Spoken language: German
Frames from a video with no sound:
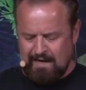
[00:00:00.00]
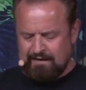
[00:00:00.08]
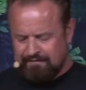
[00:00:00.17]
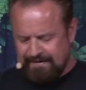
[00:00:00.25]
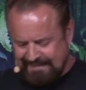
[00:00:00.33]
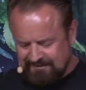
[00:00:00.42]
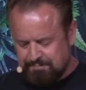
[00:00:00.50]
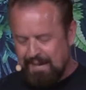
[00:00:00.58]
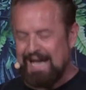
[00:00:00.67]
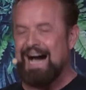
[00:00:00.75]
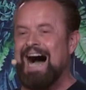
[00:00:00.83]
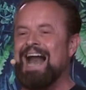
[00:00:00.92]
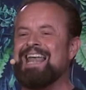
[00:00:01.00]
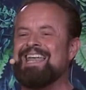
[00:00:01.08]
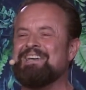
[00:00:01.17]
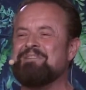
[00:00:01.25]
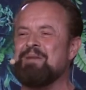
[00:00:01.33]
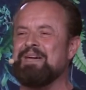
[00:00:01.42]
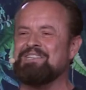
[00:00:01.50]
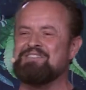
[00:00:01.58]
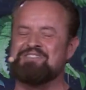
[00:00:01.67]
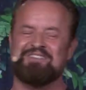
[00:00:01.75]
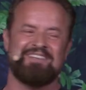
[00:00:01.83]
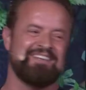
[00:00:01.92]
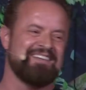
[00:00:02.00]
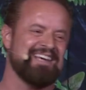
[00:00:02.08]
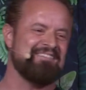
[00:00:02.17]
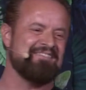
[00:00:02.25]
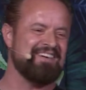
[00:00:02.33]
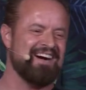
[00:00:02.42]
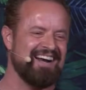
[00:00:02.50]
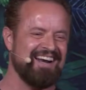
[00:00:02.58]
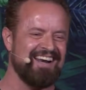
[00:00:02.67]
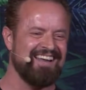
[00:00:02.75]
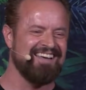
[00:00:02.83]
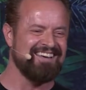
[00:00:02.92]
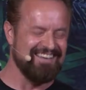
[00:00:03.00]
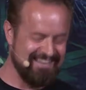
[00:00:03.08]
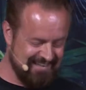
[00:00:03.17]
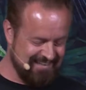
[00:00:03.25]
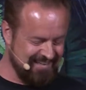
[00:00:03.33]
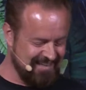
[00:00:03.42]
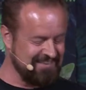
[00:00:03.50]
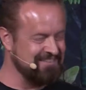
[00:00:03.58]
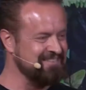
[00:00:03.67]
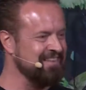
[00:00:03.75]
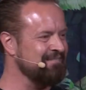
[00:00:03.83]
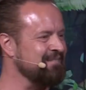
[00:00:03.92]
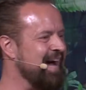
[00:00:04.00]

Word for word: wie das bei allen Menschen der Fall ist.